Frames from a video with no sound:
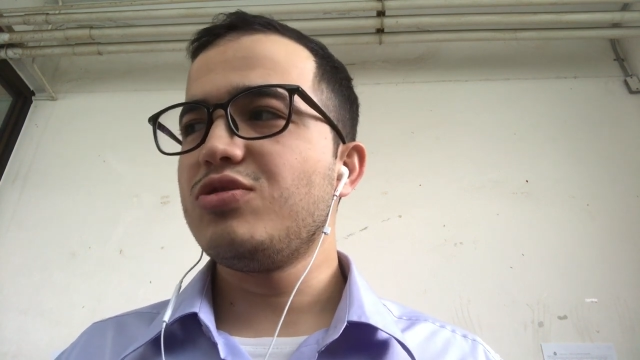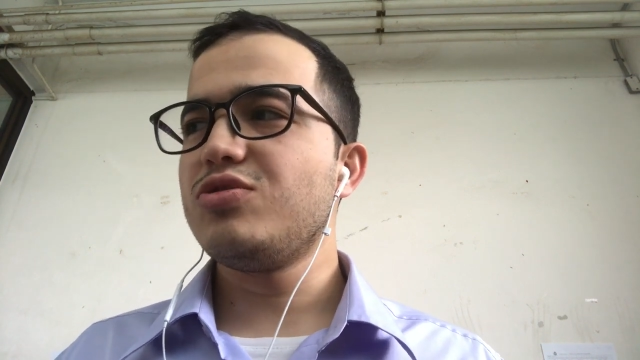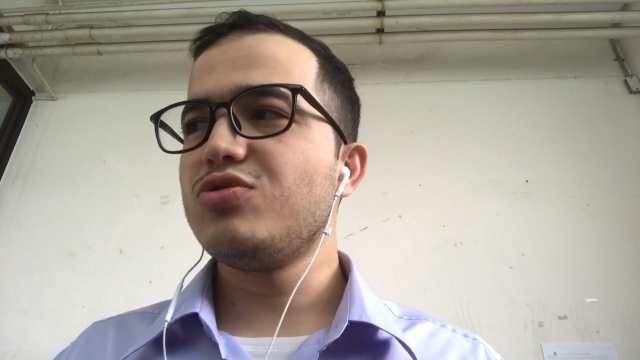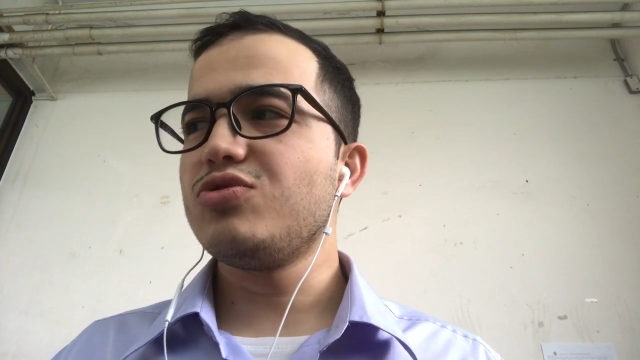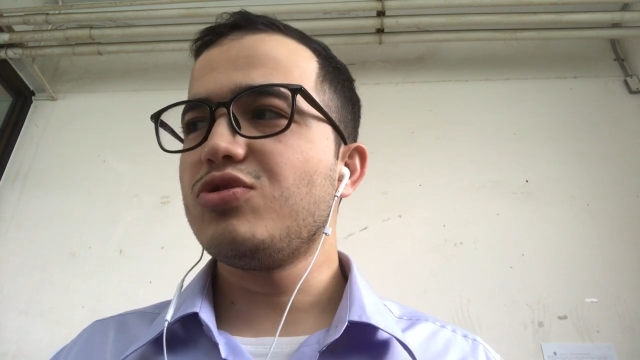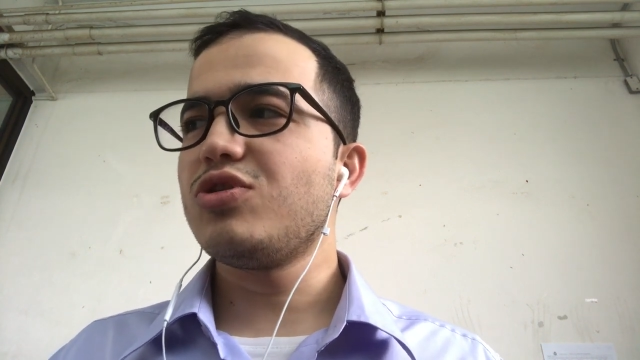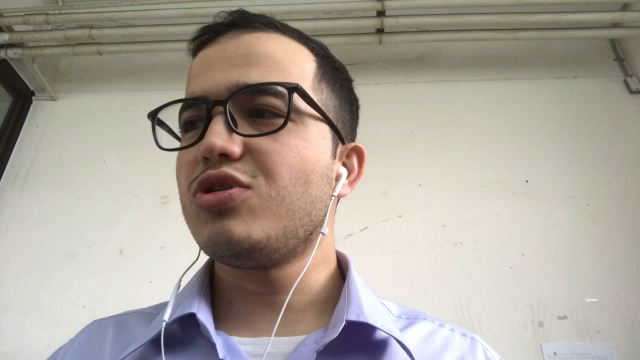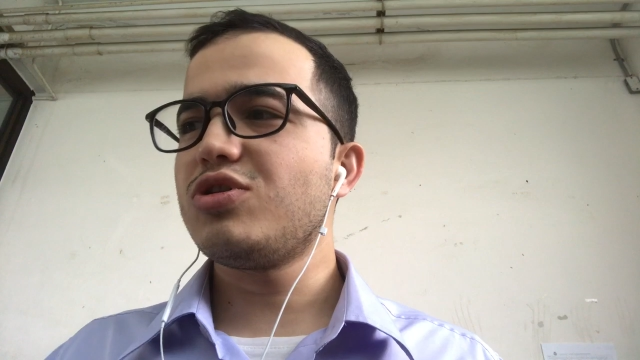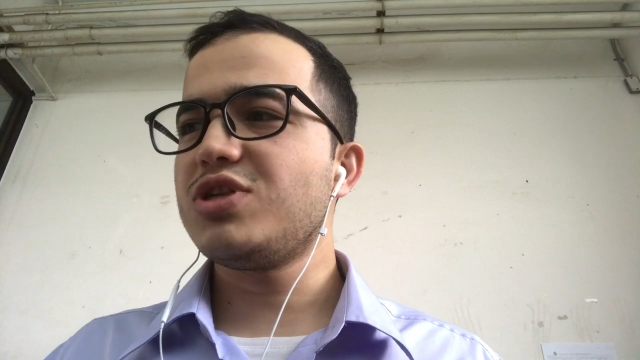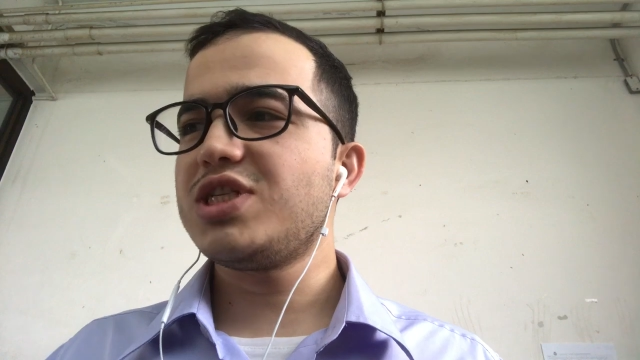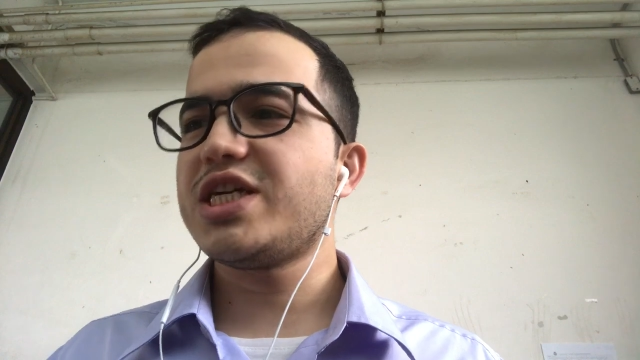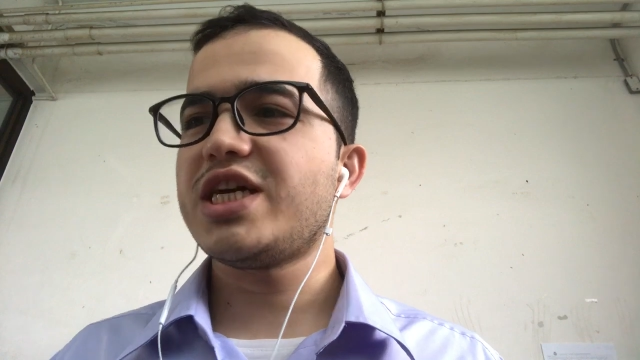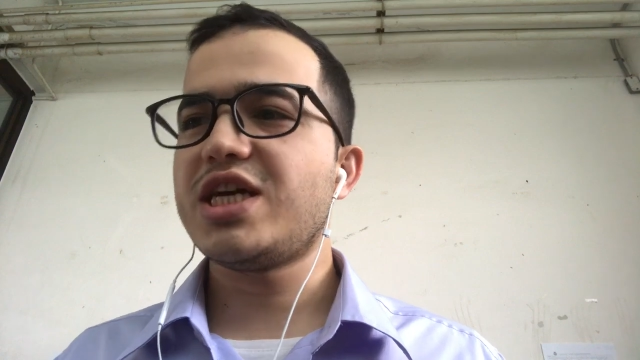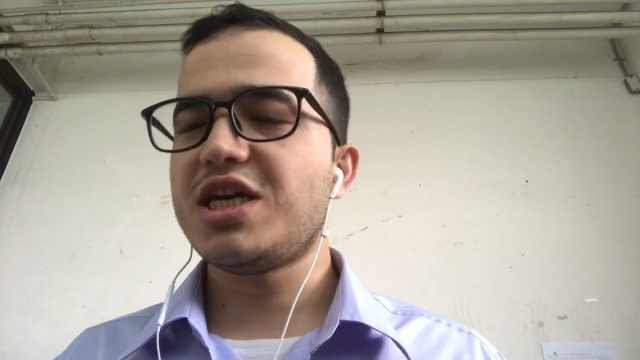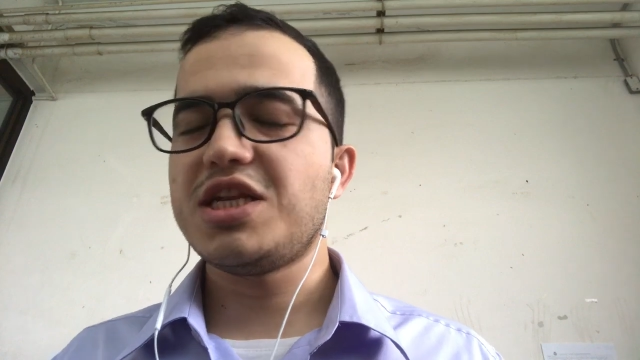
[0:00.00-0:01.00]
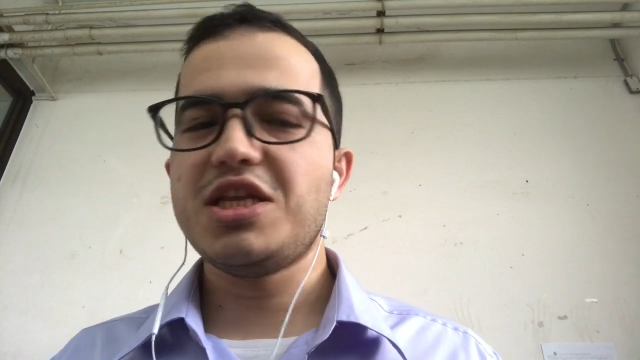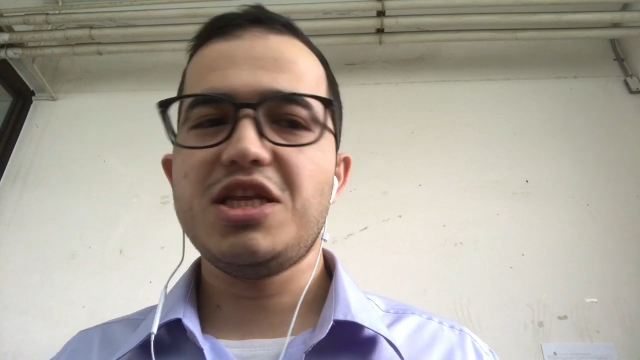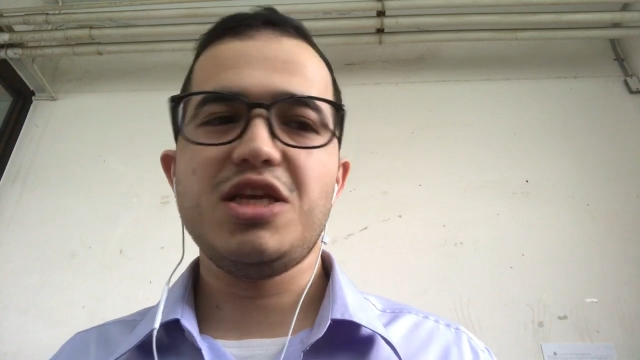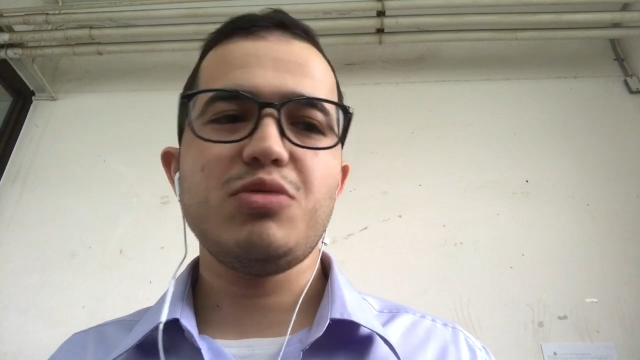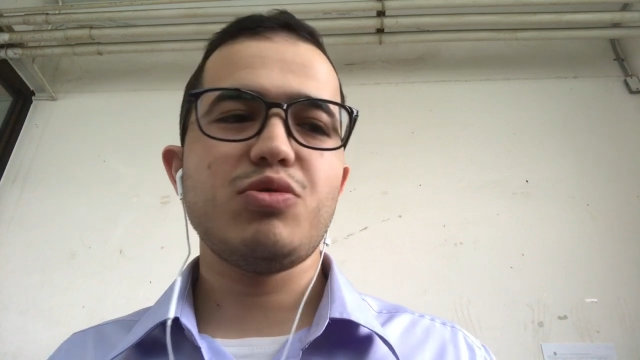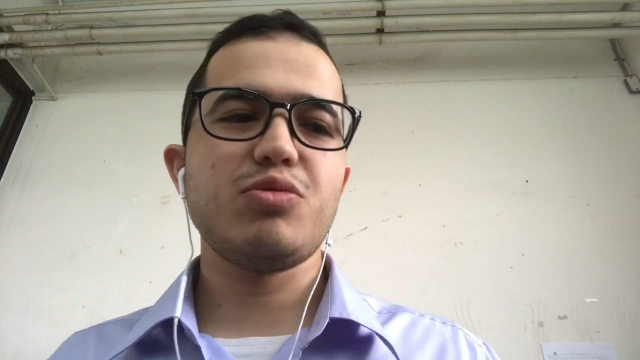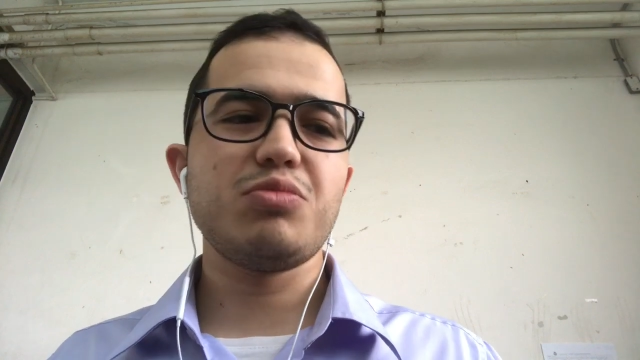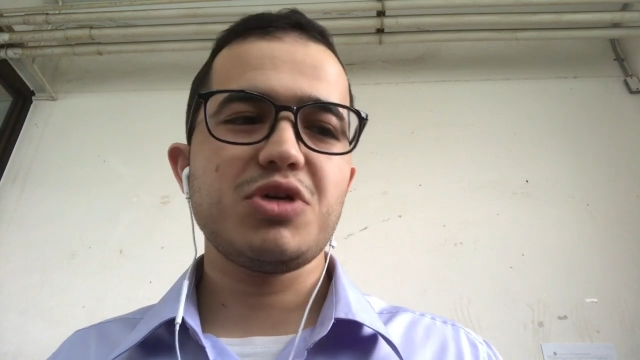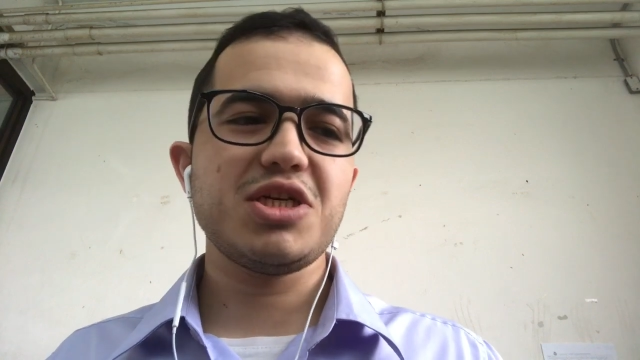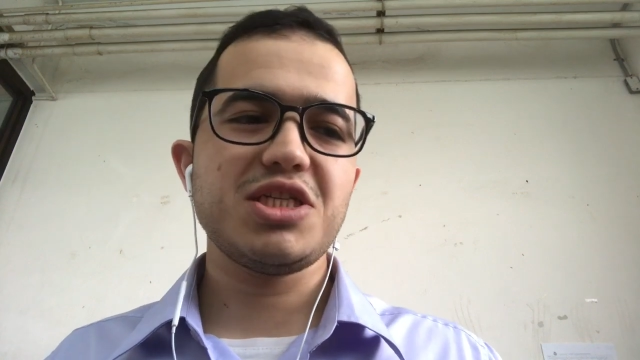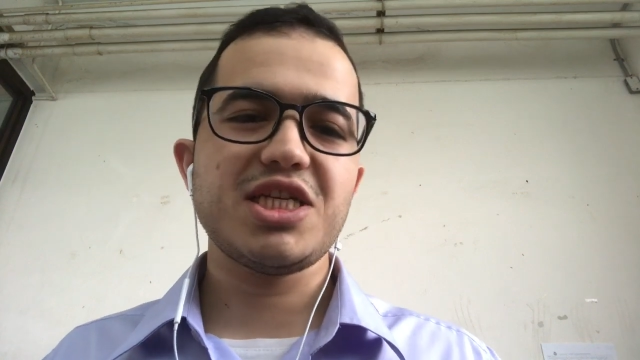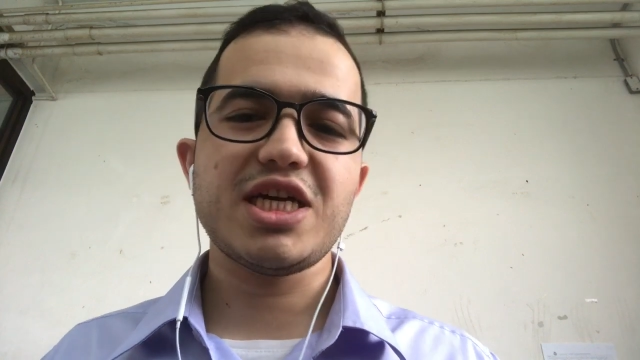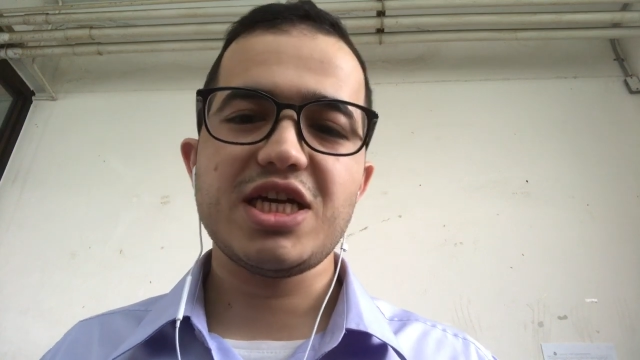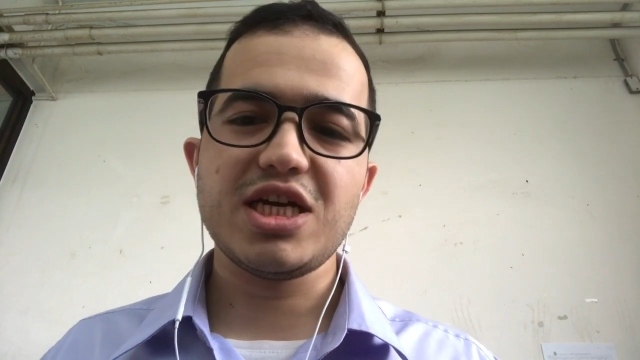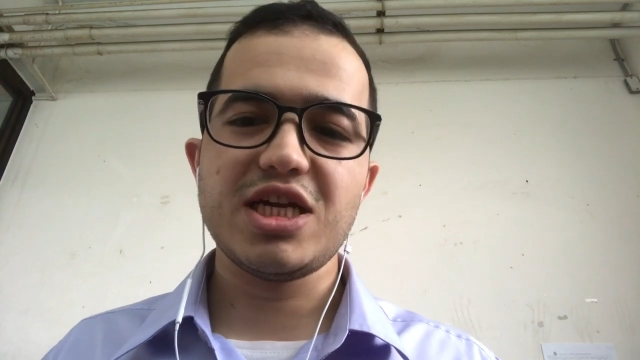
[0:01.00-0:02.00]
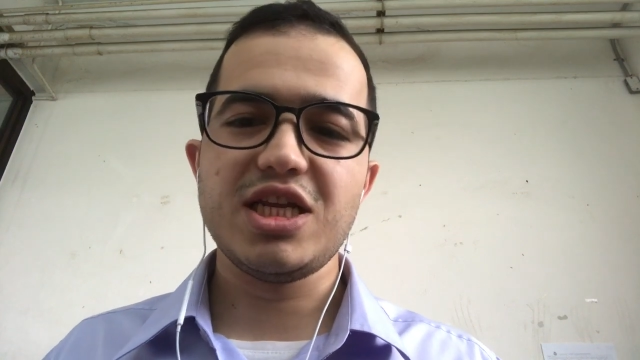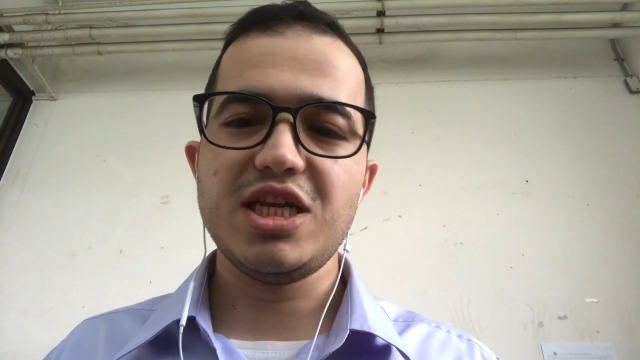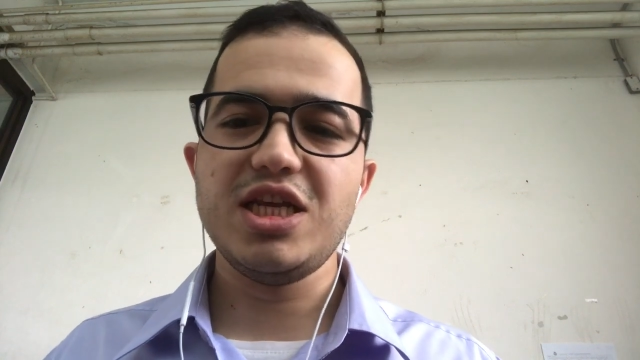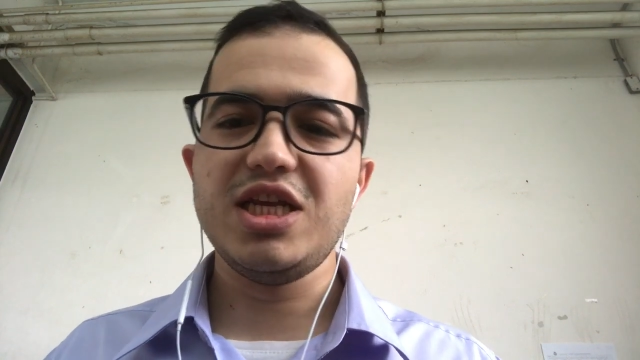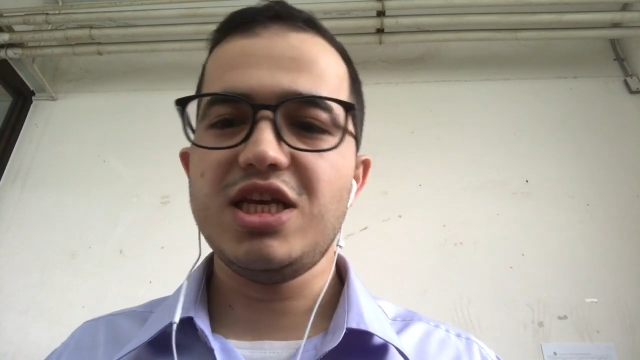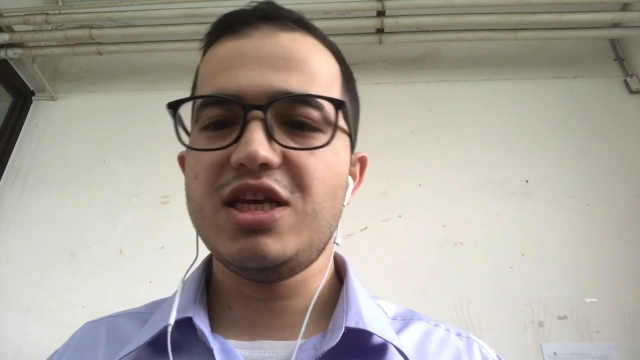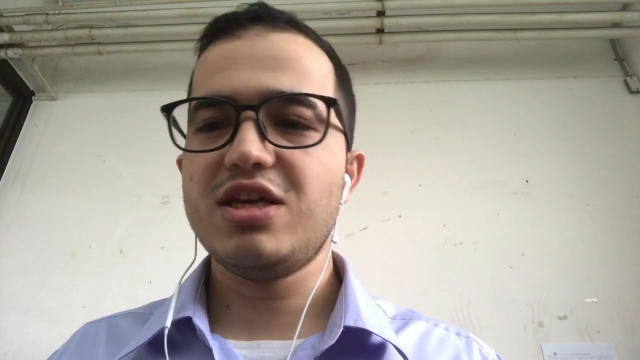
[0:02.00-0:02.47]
อยู่ก็ใจอันนี้ผมก็ใจอันนี้